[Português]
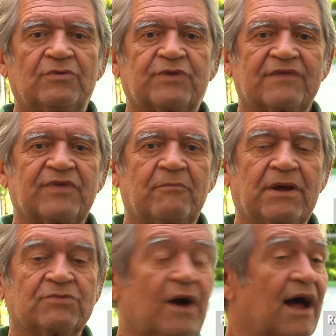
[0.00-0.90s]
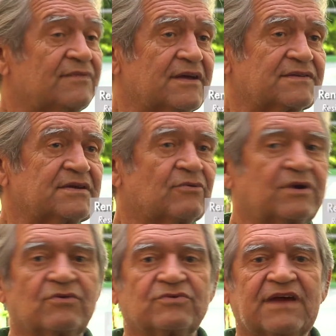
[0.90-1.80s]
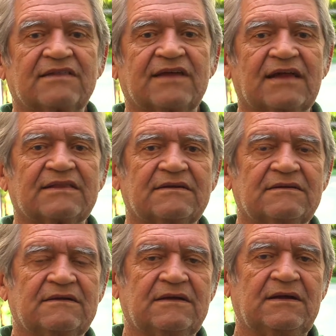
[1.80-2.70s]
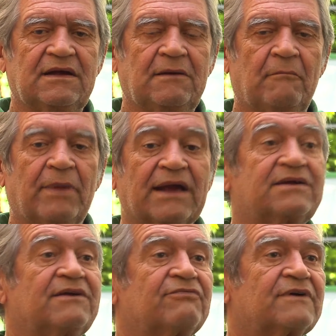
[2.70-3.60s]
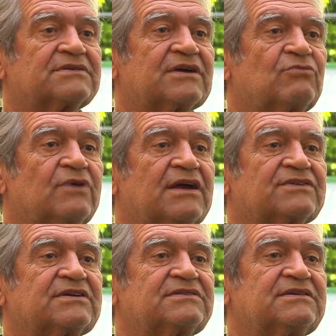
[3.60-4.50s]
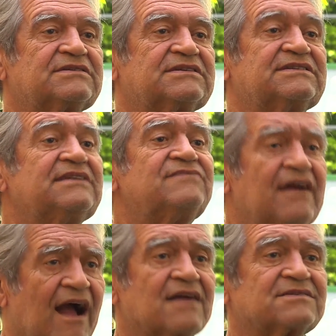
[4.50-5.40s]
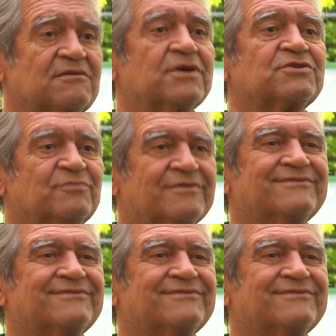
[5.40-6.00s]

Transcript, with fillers: O tratamento, a atenção que nos é dada para que faça com que a gente se sinta em casa mesmo.